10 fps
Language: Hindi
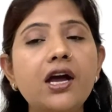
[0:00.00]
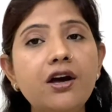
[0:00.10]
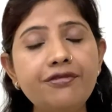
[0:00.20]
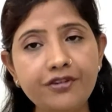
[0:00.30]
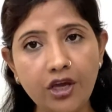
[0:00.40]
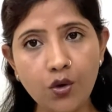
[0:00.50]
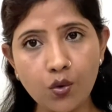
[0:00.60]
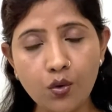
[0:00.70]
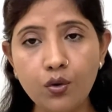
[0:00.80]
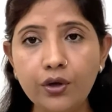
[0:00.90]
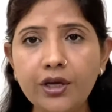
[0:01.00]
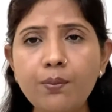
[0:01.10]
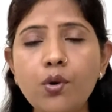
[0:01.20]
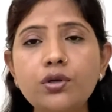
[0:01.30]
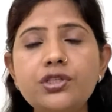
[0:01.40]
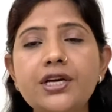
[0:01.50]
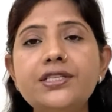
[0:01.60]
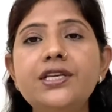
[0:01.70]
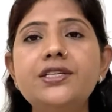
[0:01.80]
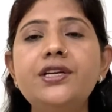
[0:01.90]
कफ के रोग होने के बहुत
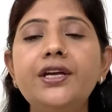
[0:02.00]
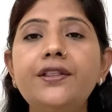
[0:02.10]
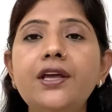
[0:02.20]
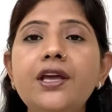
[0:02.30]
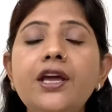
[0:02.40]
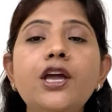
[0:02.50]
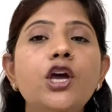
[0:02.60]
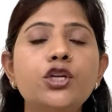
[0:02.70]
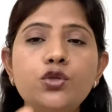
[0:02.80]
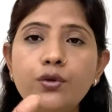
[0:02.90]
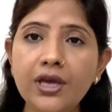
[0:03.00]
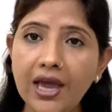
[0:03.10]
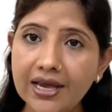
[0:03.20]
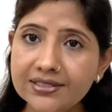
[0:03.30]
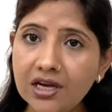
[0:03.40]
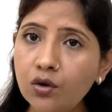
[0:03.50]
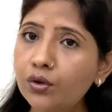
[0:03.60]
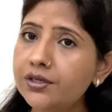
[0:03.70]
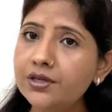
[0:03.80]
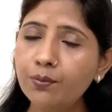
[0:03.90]
चांसेज रहते हैं चूंकि ऐसा
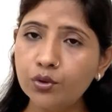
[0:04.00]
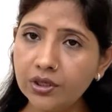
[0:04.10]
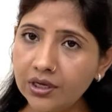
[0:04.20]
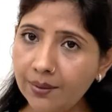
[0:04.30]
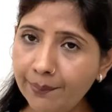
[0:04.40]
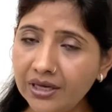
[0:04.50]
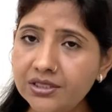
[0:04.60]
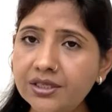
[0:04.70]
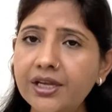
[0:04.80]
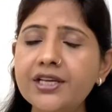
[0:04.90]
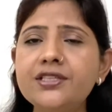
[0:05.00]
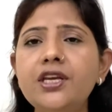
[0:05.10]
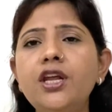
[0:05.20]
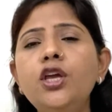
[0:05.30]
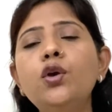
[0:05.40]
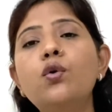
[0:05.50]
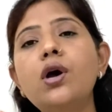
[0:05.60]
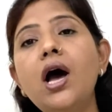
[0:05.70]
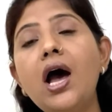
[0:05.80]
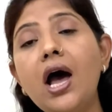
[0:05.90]
होने से भोजन का पाचन ठीक से नहीं
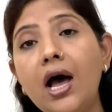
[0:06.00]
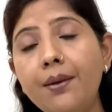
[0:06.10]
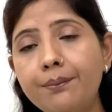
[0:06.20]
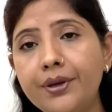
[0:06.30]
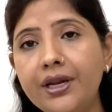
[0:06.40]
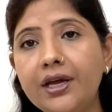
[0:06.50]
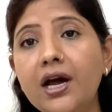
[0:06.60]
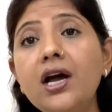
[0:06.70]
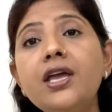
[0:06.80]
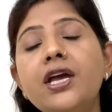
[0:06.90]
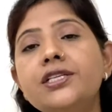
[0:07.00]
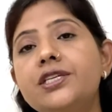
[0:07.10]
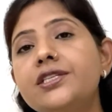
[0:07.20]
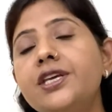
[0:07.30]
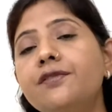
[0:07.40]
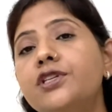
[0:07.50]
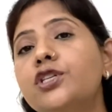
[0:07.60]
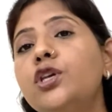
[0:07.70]
होगा आम बनेगा जिसकी वजह